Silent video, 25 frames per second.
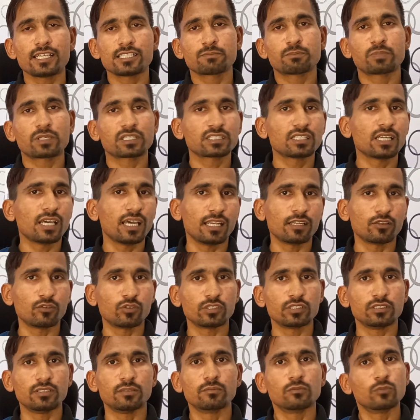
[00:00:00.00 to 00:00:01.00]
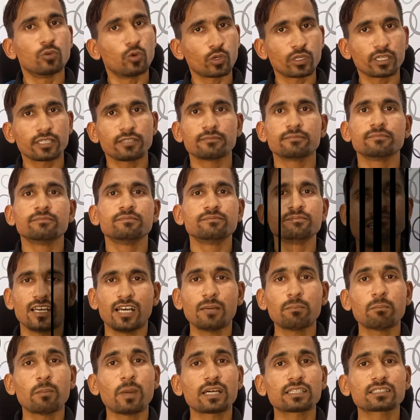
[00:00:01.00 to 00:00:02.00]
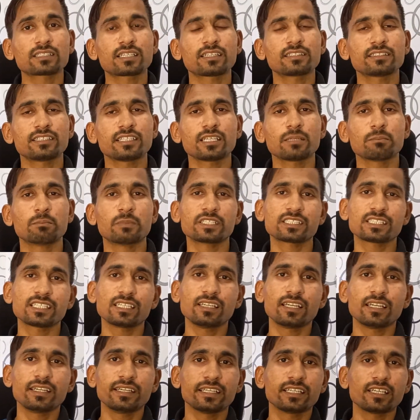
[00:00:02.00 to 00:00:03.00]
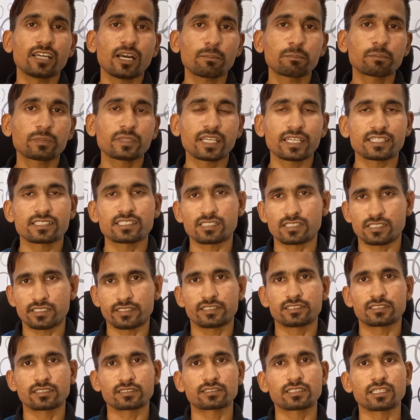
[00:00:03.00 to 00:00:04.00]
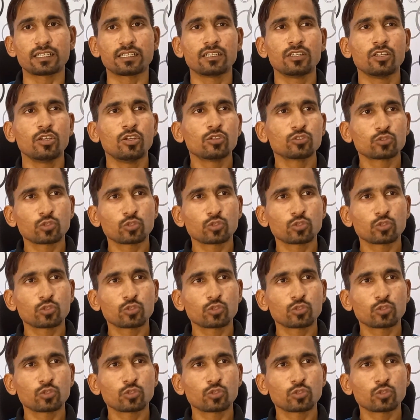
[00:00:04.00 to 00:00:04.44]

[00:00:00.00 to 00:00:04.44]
एज पर द एल्गोरिदम ओके अब बात करते हैं कि मशीन लर्निंग आप कैसे सीख सकते हैं